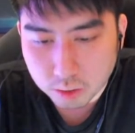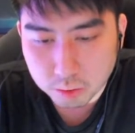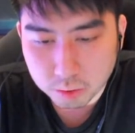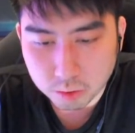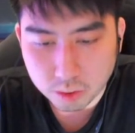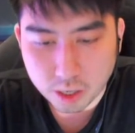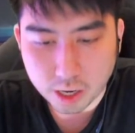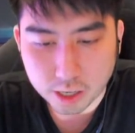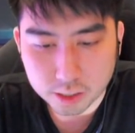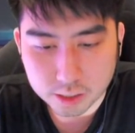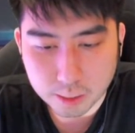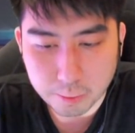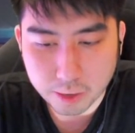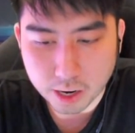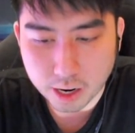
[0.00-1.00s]
dulu nih, guys.
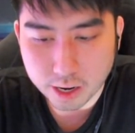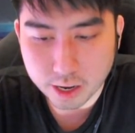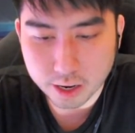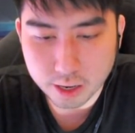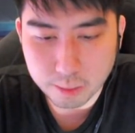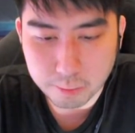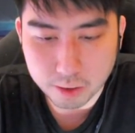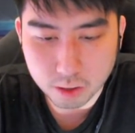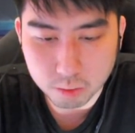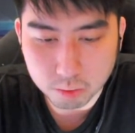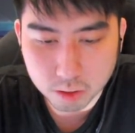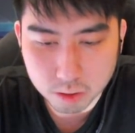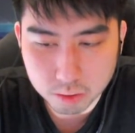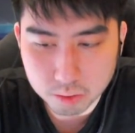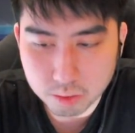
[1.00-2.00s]
Saber Hayanya
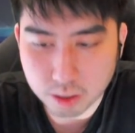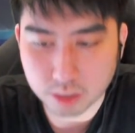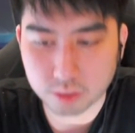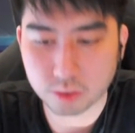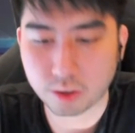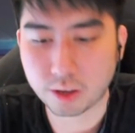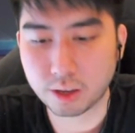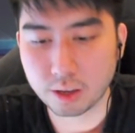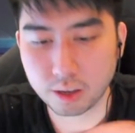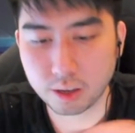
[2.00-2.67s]
belum keluar, coy.